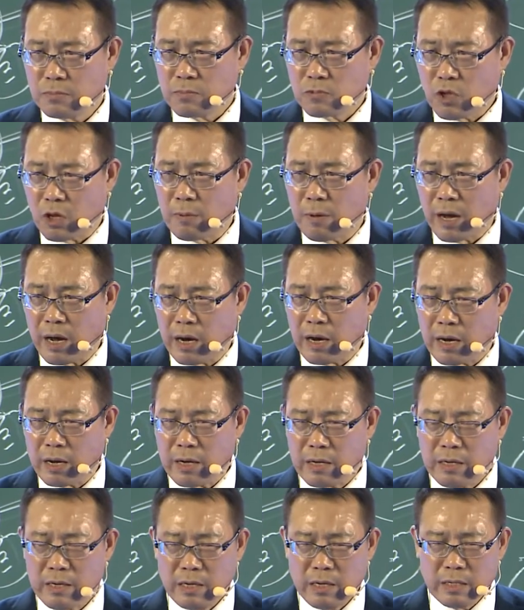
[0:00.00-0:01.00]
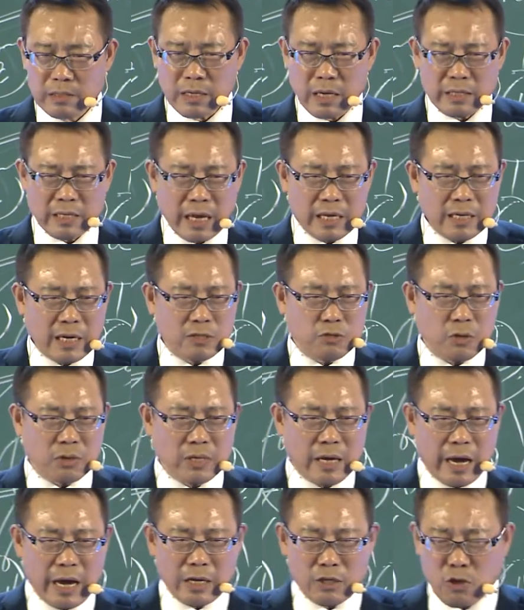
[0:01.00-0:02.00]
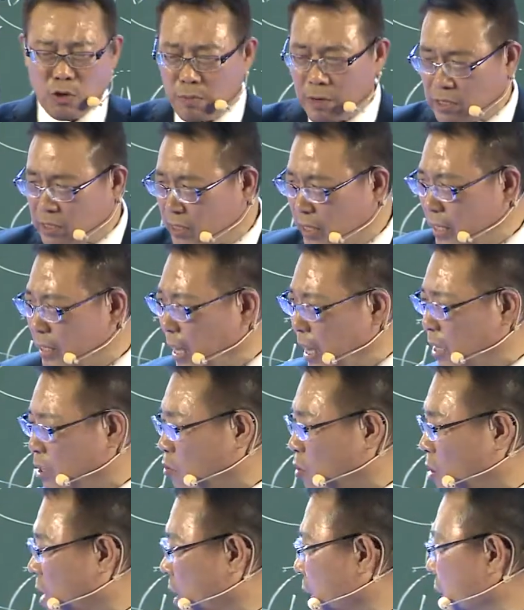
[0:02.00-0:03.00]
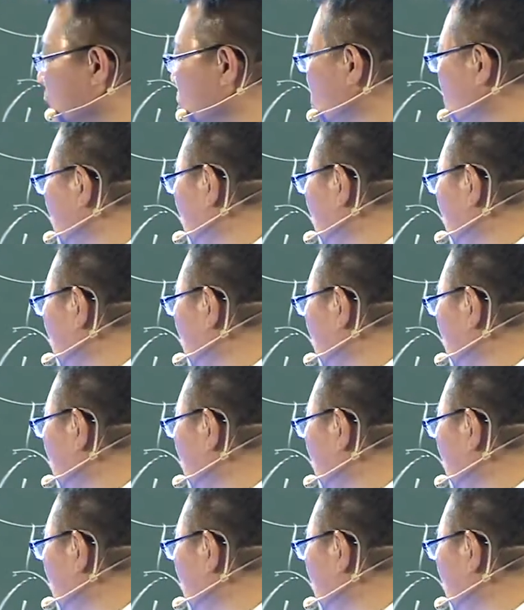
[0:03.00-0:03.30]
对吗？哈，那大家觉得爱多美是在哪一块？爱多